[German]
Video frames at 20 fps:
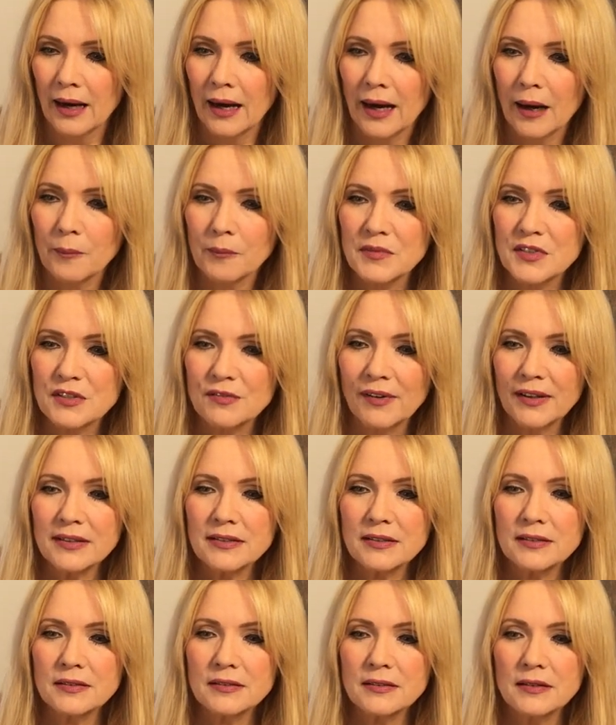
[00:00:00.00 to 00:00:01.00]
Am
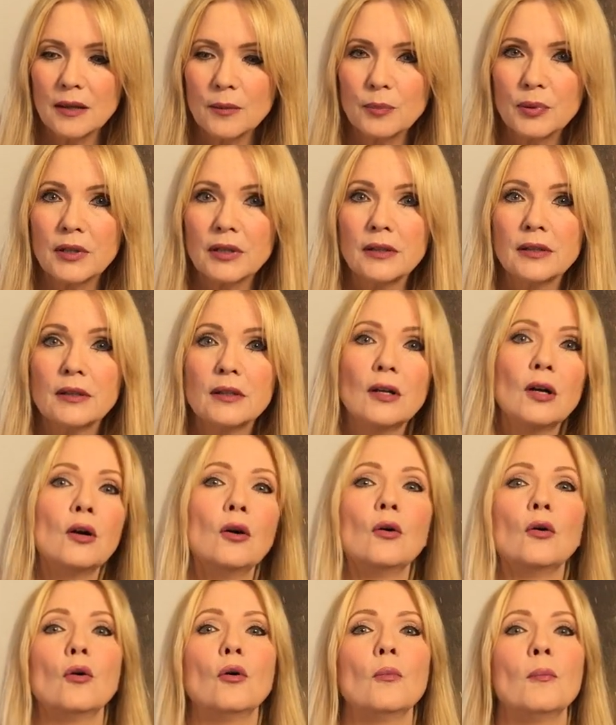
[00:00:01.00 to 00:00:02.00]
20. April
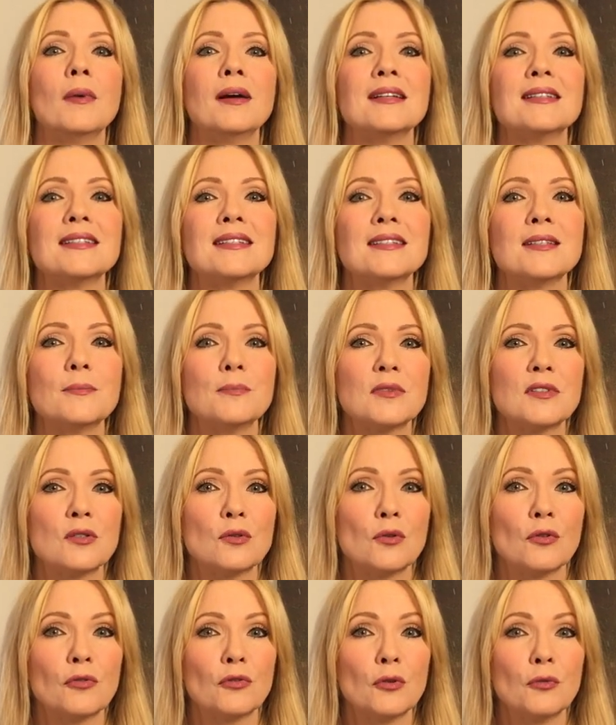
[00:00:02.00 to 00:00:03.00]
um 17.15
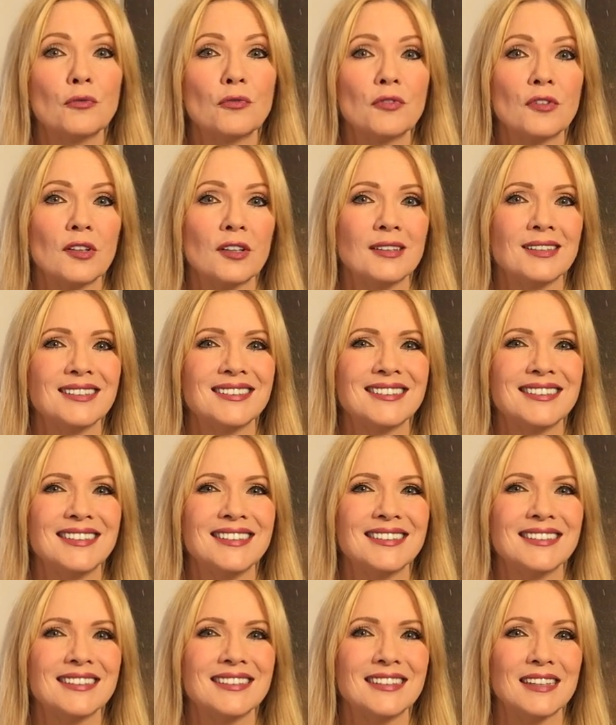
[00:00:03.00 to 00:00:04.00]
Uhr ist
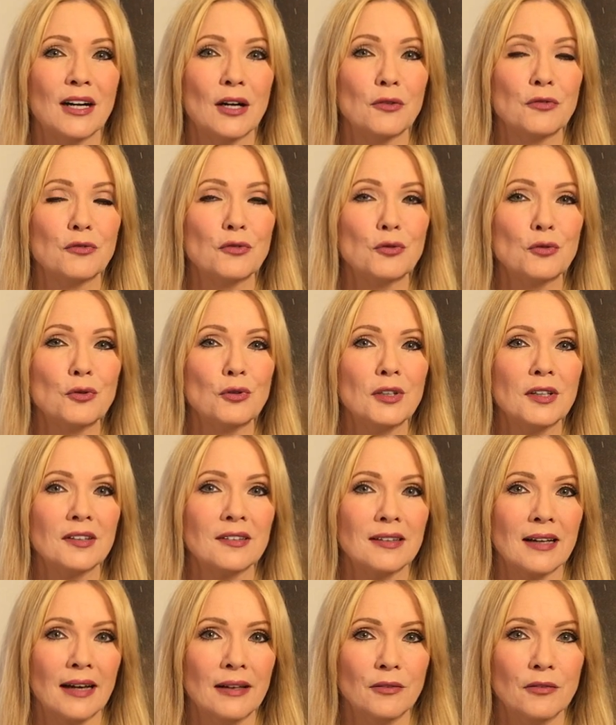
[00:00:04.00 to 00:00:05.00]
dieses Jahr
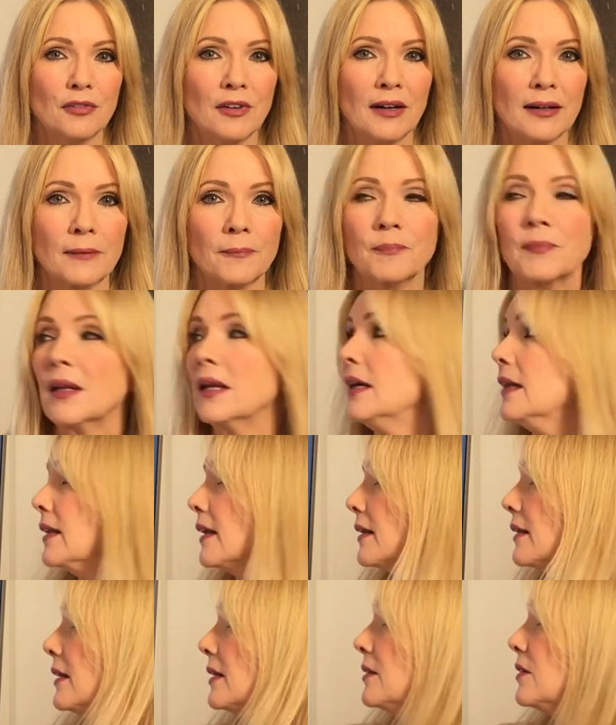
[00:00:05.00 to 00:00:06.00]
Frühlingsanfang.
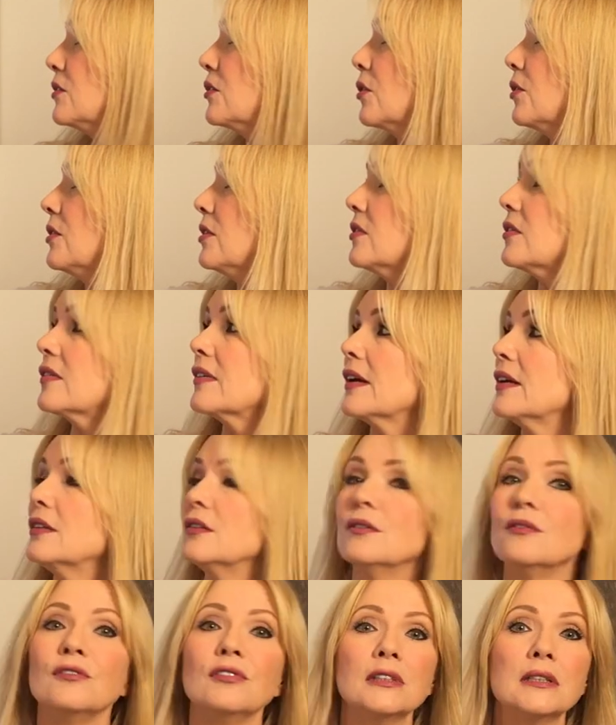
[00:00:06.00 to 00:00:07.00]
Dann geht die Sonne ins
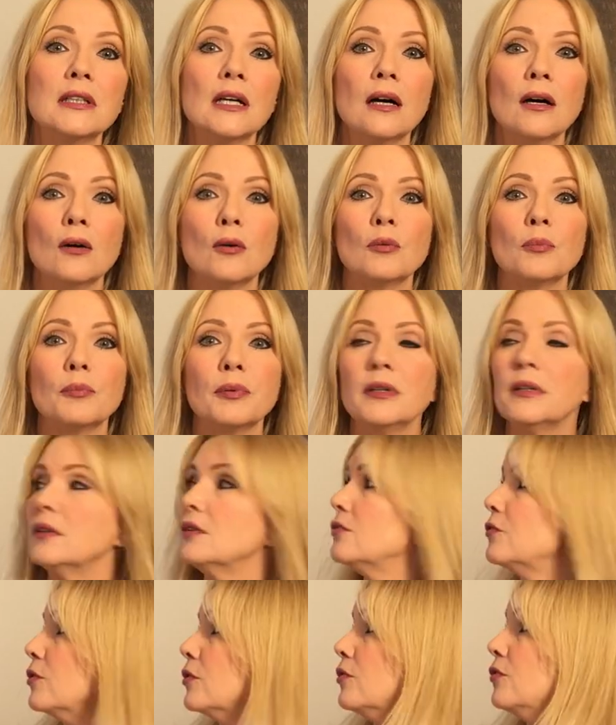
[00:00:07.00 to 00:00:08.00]
Zeichen Widder und
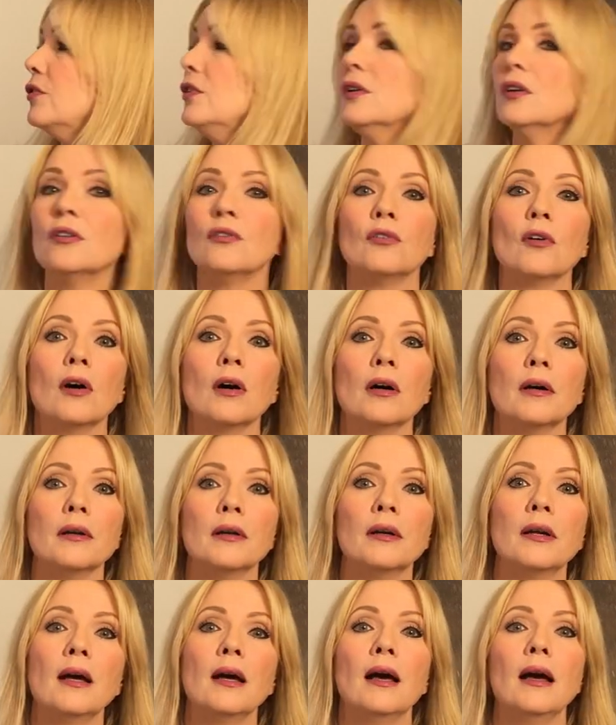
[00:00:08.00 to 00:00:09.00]
bildet für vier
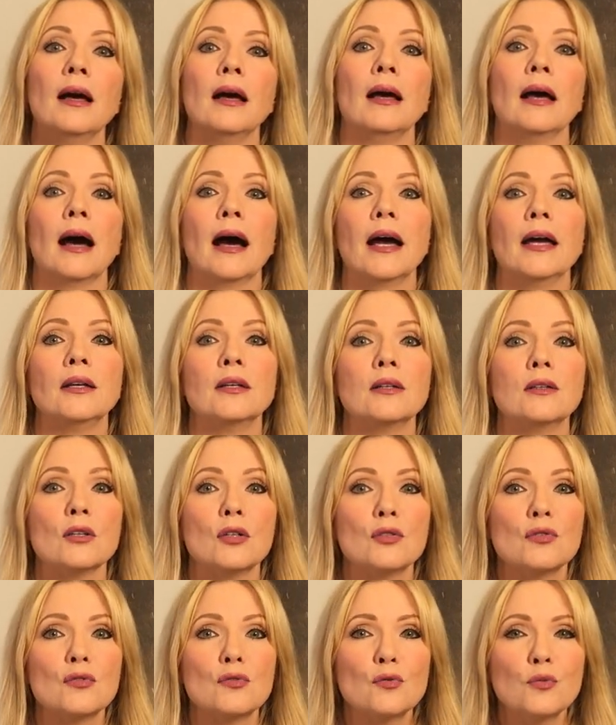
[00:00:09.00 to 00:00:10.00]
Wochen einen
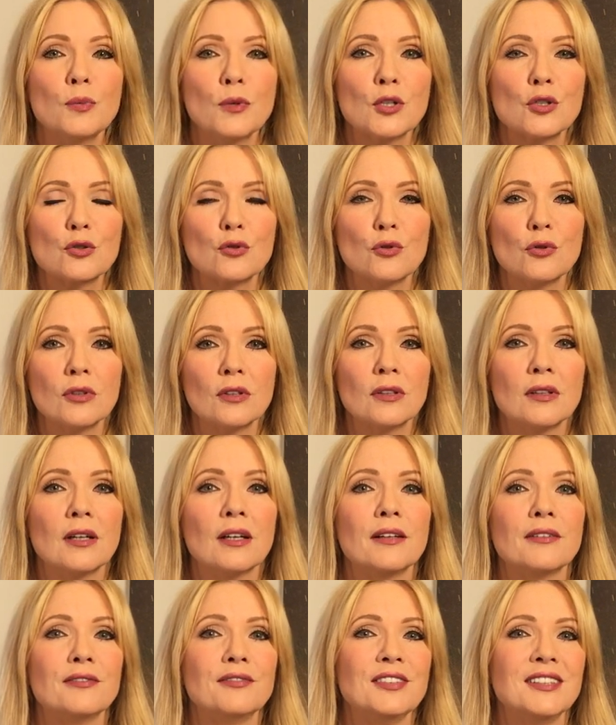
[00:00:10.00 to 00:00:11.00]
superschönen,
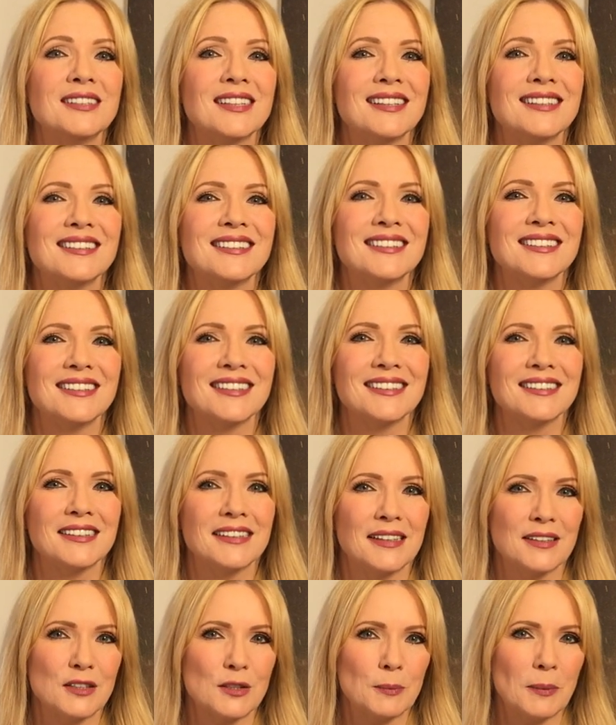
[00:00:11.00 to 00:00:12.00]

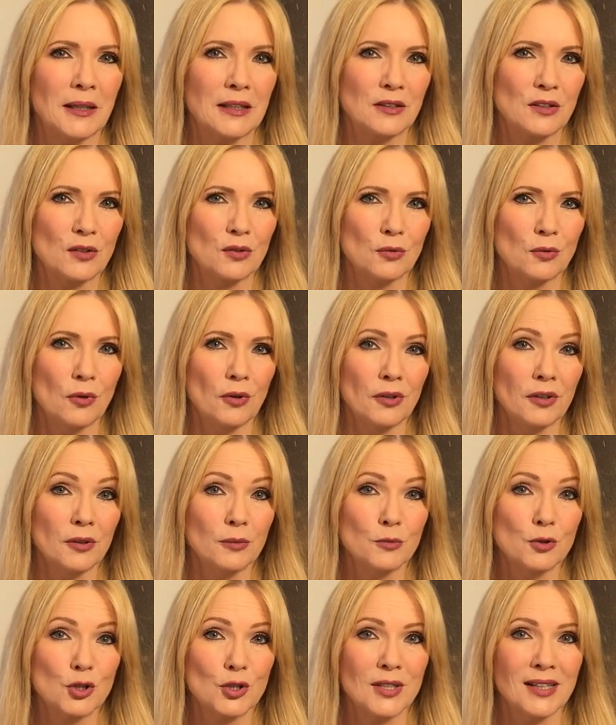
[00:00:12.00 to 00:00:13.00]
vitalisierenden Aspekt zu
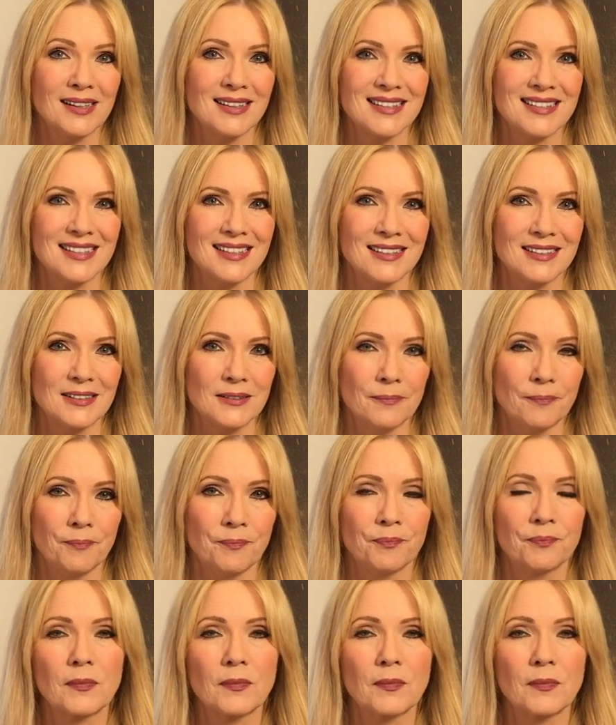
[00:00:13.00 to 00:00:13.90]
eurem Sternzeichen.